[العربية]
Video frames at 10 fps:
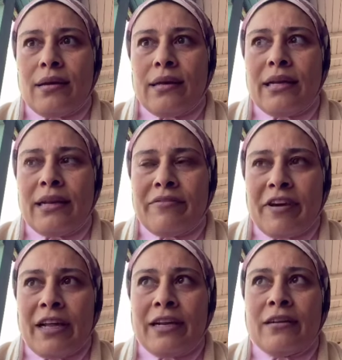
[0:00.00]
اللي
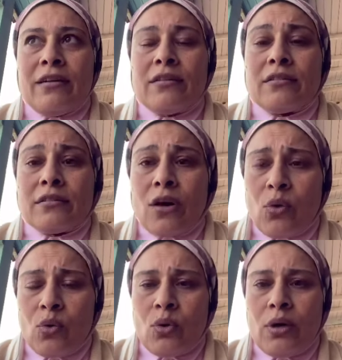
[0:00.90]
فعلا
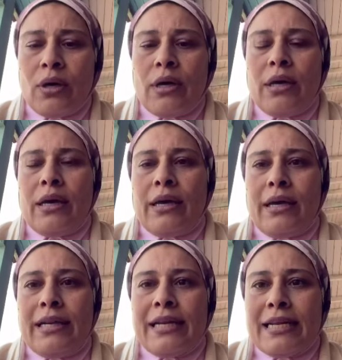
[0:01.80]
انتقوا
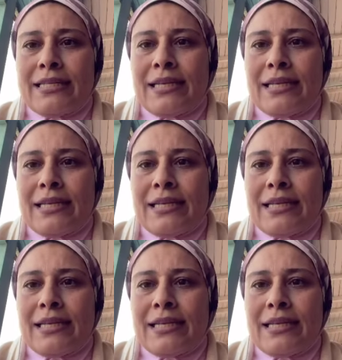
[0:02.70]
الناس